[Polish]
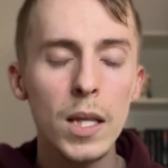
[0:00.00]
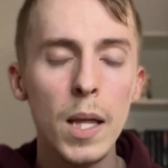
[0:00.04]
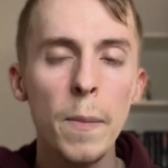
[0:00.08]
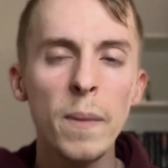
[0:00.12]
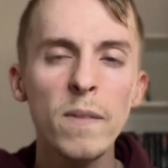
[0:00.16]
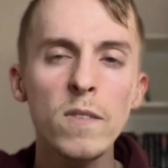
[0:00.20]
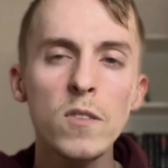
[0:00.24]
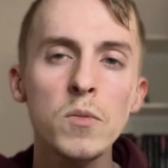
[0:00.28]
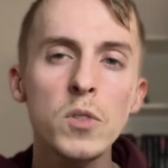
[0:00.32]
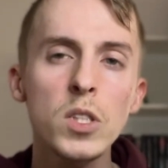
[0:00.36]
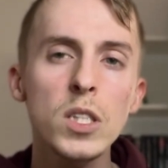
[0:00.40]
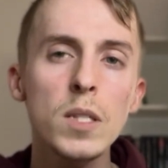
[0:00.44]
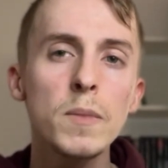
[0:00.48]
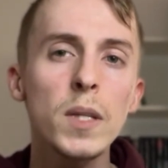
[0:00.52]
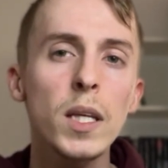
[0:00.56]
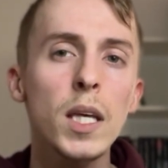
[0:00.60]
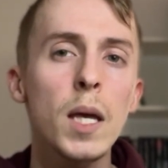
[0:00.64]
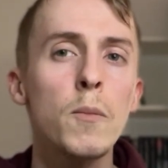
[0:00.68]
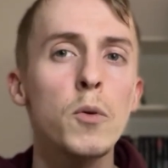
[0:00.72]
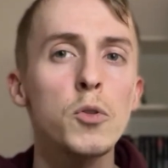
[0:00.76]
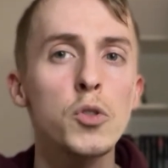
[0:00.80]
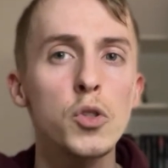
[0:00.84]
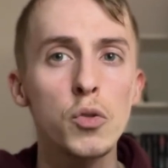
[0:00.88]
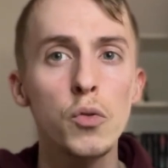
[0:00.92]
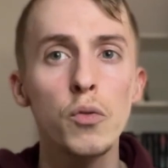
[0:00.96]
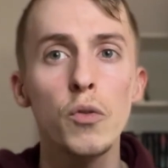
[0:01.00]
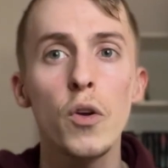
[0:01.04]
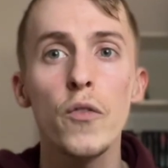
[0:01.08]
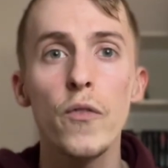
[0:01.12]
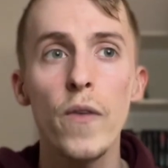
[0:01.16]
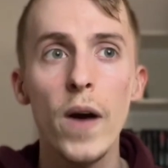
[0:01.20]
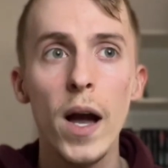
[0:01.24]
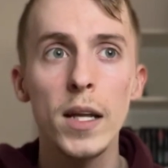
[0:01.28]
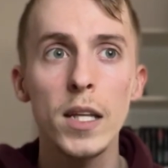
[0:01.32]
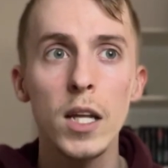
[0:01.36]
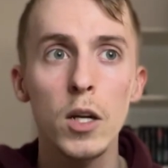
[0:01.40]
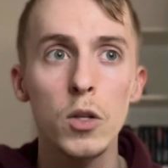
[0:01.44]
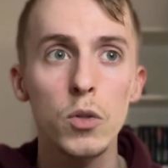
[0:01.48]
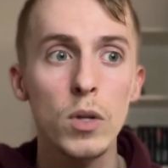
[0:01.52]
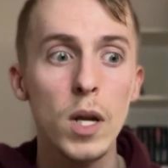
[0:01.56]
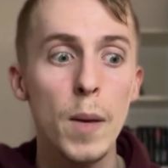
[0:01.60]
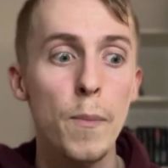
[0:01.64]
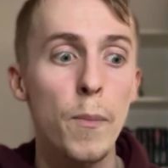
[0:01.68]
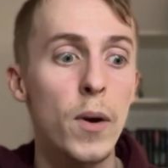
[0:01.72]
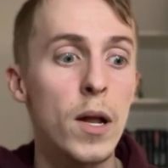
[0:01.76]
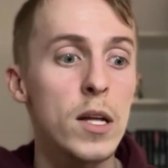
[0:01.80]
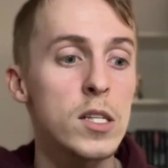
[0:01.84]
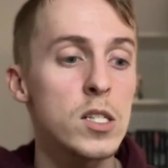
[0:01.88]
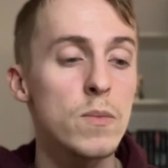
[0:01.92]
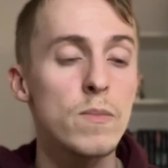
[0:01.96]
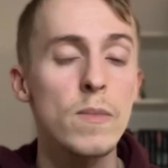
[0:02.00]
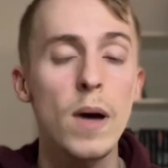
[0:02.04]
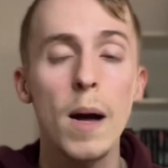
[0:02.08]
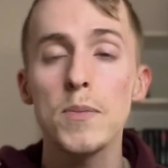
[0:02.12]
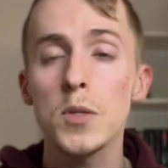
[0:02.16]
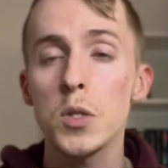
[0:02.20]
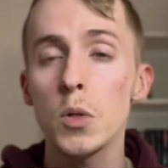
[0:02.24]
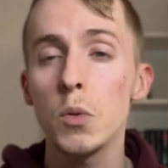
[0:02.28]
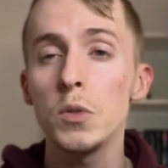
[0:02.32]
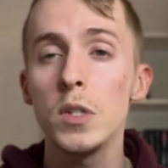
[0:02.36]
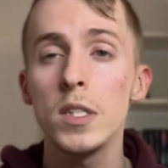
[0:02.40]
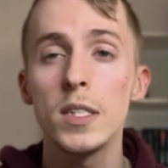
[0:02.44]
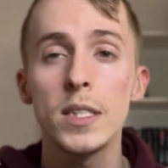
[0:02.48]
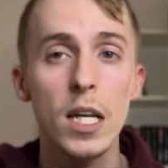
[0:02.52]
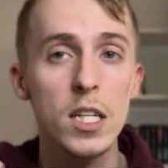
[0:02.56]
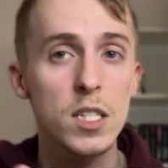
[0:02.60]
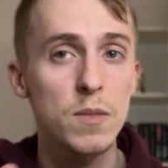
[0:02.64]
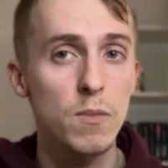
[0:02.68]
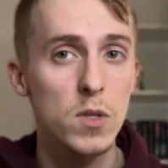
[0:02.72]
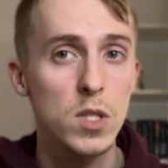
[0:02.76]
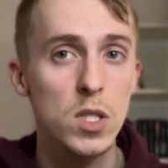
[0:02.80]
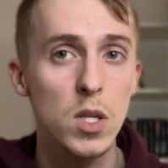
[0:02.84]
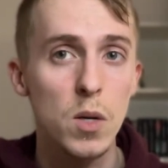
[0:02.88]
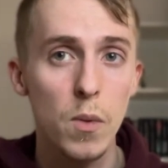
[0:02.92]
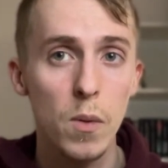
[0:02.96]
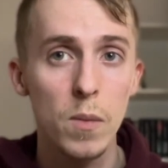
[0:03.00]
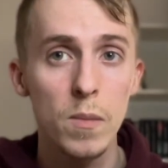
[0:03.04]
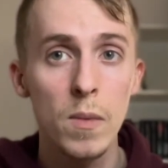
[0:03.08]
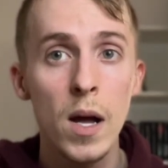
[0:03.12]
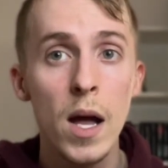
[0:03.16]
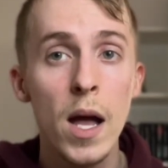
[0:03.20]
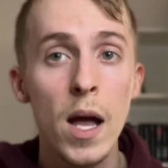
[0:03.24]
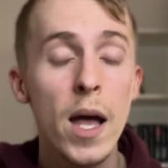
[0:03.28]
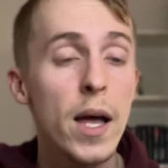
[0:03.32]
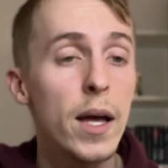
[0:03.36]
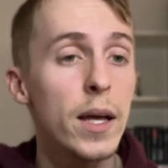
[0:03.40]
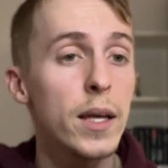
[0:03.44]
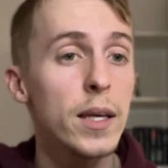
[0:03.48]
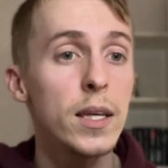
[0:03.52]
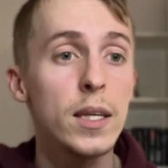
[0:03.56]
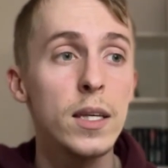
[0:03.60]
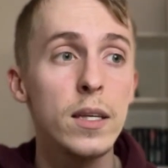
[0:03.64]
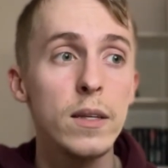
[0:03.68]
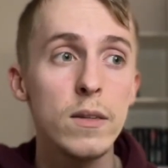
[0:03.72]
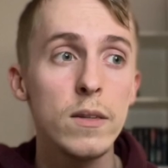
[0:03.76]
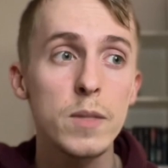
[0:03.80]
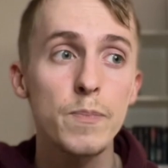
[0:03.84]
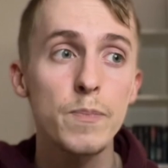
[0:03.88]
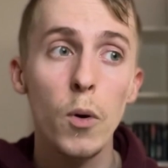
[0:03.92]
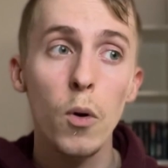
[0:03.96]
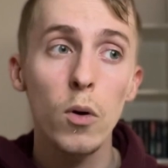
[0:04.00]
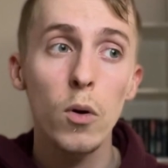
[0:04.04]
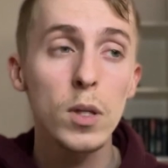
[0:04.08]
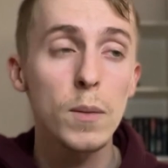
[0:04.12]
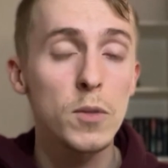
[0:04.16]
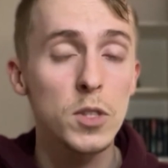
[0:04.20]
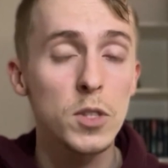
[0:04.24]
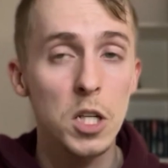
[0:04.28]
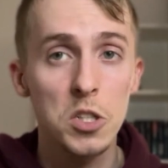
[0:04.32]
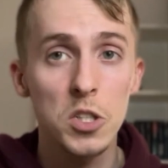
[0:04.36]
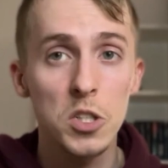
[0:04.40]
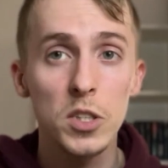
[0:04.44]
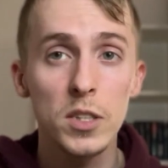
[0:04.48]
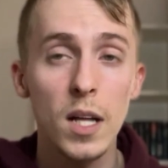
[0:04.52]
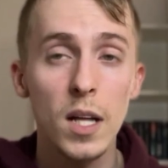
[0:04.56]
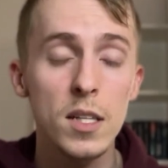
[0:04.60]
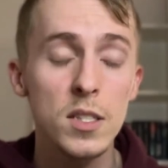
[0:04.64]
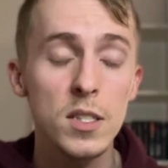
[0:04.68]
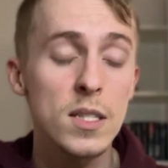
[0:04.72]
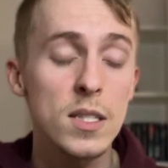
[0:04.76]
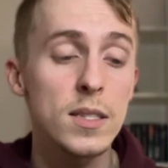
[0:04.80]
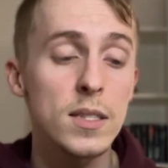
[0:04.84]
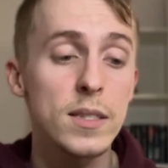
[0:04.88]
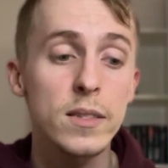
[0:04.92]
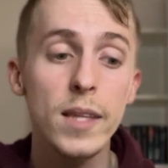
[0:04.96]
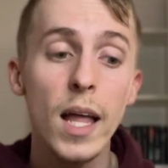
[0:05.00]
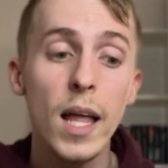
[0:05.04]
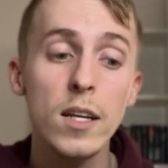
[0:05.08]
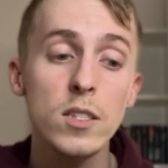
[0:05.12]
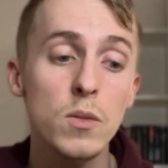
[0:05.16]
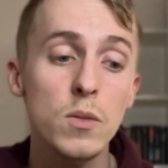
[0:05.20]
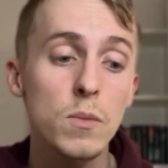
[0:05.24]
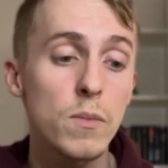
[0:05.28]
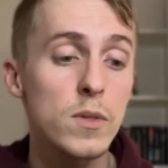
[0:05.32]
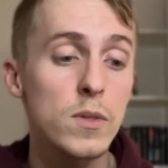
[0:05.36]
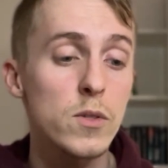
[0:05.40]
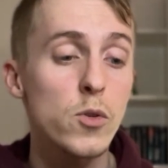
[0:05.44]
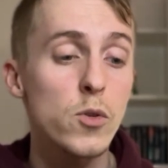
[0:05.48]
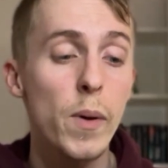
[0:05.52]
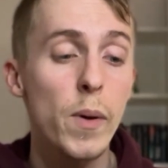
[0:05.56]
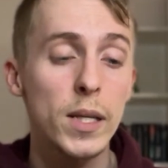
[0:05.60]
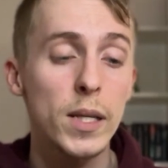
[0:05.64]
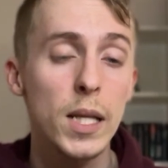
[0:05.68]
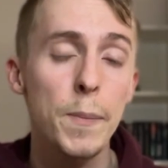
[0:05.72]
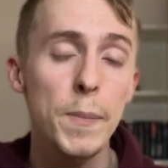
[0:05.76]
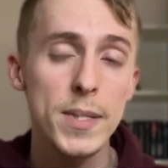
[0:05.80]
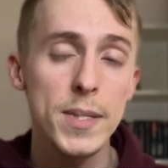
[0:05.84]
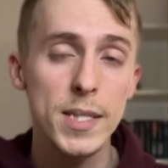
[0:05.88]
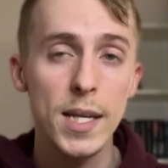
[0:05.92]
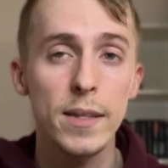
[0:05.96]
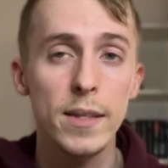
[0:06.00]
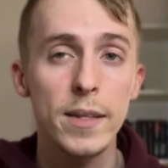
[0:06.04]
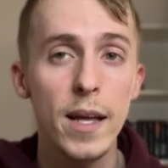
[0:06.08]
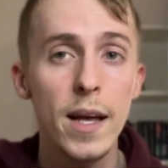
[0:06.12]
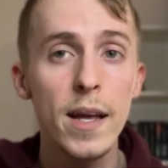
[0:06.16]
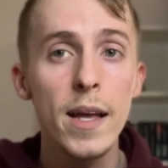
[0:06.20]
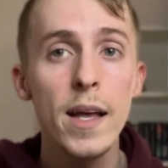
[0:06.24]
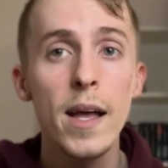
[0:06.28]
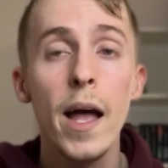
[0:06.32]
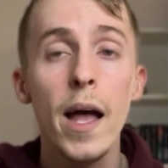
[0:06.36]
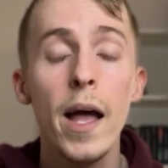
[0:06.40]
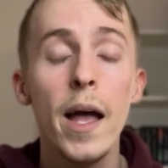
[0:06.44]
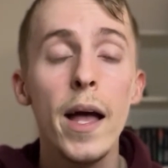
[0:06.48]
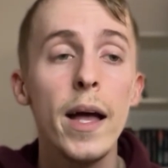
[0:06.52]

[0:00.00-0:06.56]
Naprawdę są czasami takie młodzieżówki fajne, które poleciłbym absolutnie starszym osobom i spokojnie można czytać, jest, tak są super napisane.